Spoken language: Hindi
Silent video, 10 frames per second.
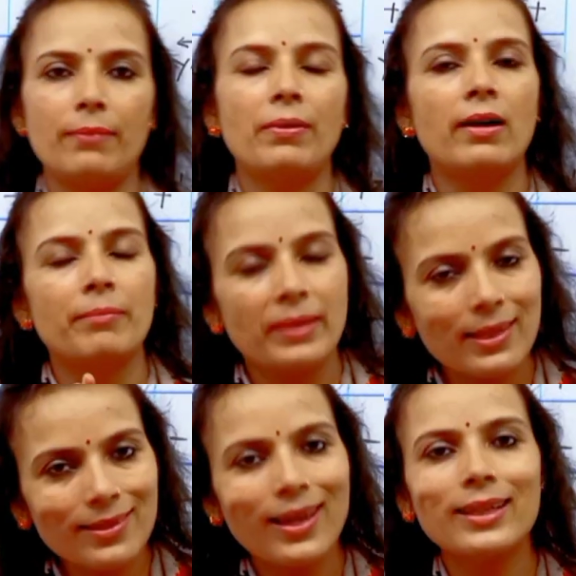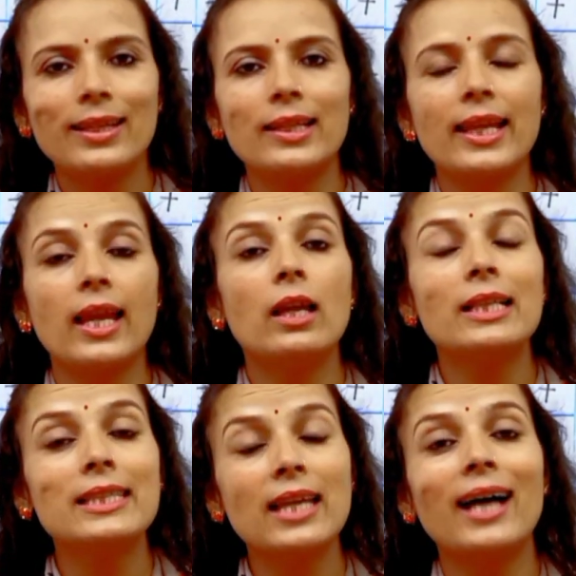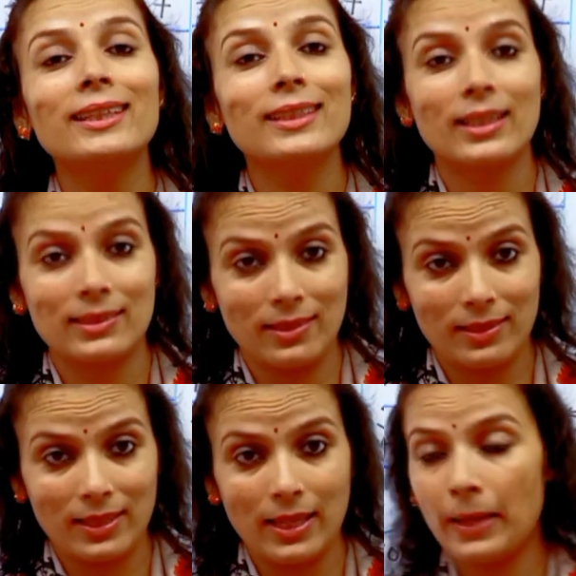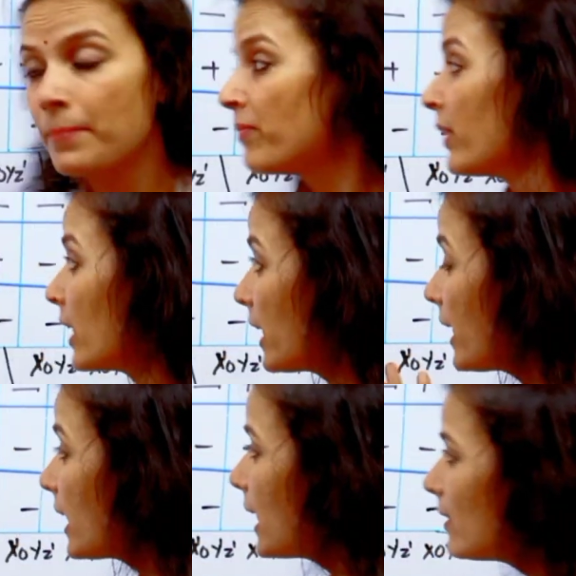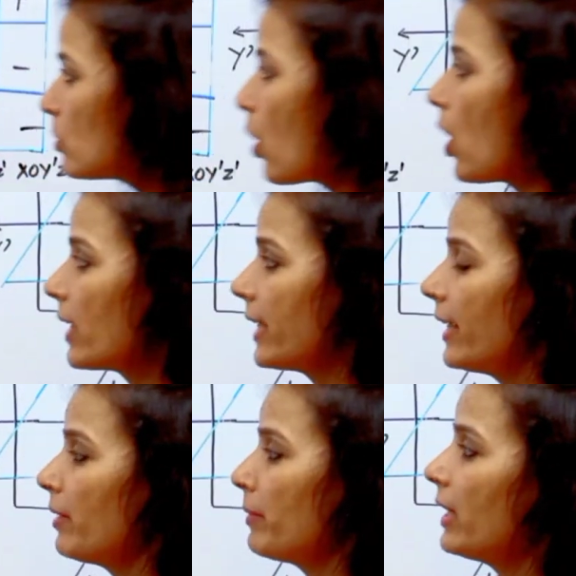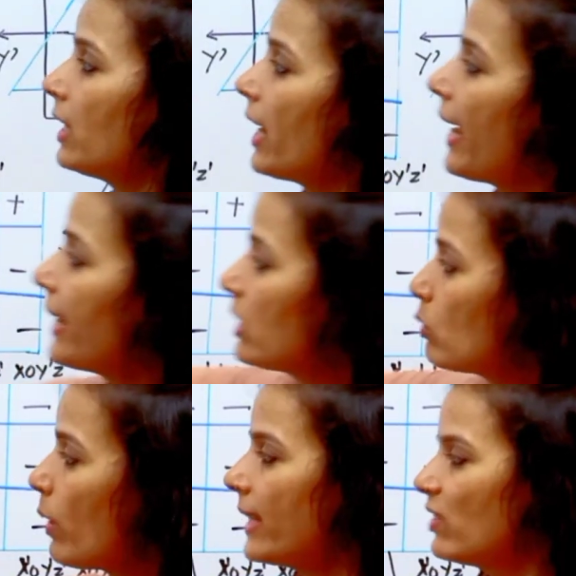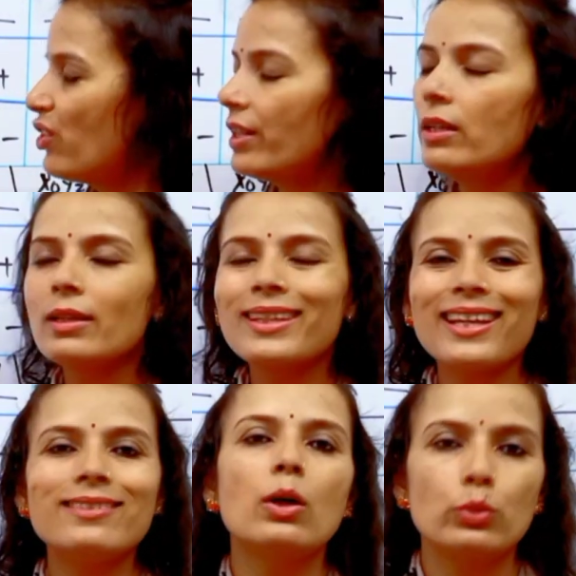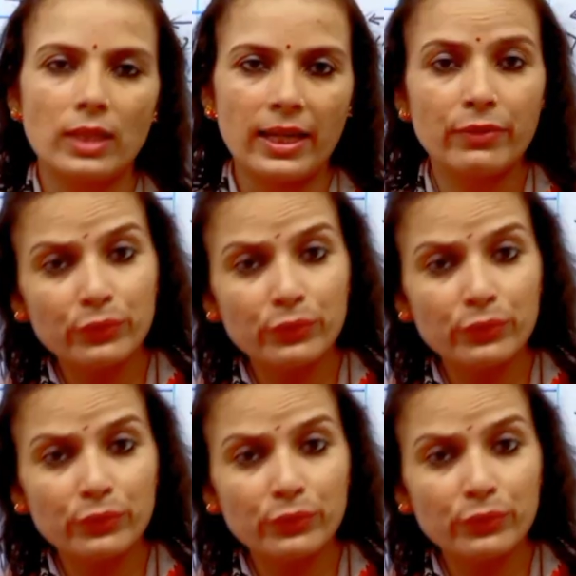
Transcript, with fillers: आप हमेशा के लिए याद रख सकते हैं कि किस ऑक्टेंट में एक्स वाई जेड कैसा होता है